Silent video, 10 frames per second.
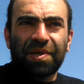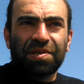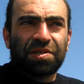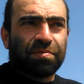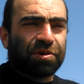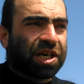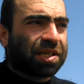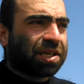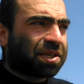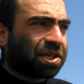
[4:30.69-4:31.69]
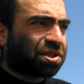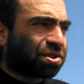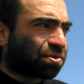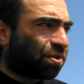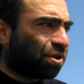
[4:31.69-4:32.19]
İşte bana da
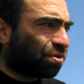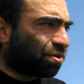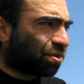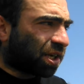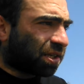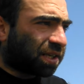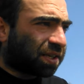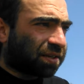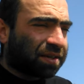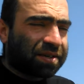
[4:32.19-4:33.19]
teşhis koyuldu da diye.